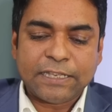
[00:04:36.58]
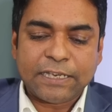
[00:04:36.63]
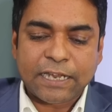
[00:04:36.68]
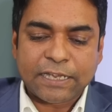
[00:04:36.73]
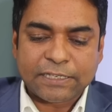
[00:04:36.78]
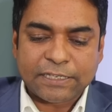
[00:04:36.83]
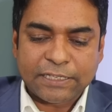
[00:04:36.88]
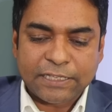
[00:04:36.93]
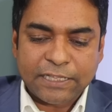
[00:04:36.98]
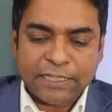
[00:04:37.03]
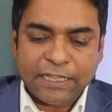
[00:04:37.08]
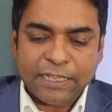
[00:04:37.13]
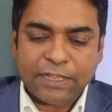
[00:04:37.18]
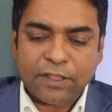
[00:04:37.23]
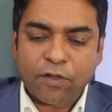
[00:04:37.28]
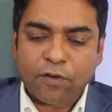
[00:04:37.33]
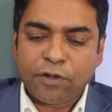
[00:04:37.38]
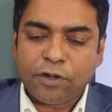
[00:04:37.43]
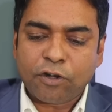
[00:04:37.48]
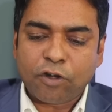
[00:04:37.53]
রাজনীতিতে
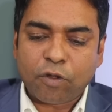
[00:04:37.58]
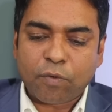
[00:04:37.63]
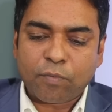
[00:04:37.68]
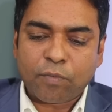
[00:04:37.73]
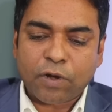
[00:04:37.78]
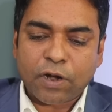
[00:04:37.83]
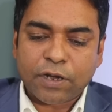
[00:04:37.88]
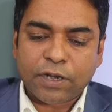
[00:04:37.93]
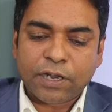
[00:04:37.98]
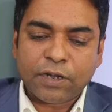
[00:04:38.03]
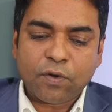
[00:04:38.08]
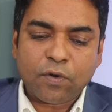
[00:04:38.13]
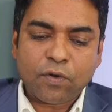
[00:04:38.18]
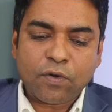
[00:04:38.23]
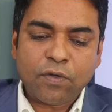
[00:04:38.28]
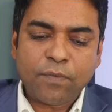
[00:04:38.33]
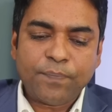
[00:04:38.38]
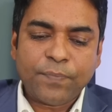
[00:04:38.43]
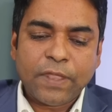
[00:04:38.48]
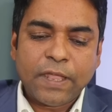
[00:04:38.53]
এ ধরনের কর্মকাণ্ডের
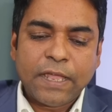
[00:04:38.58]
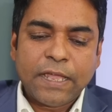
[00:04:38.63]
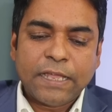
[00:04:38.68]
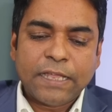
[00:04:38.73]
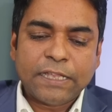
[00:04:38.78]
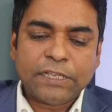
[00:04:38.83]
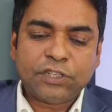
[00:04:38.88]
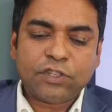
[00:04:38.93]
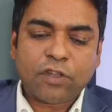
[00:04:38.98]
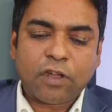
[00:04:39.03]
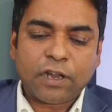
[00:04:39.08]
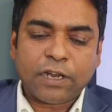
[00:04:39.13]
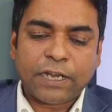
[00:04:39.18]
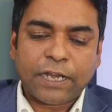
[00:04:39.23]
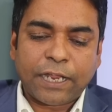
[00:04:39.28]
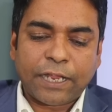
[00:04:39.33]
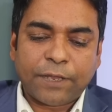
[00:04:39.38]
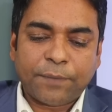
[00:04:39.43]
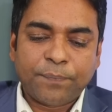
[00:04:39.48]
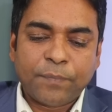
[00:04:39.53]
কোনো স্থান নেই